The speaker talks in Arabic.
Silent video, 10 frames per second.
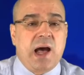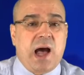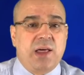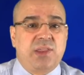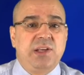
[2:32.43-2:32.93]

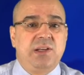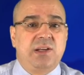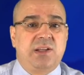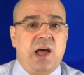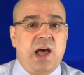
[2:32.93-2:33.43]

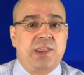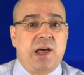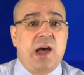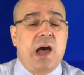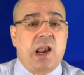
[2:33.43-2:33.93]
قضية
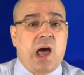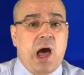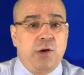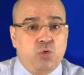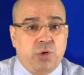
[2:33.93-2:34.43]
هذا
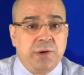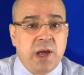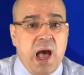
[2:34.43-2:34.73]
القانون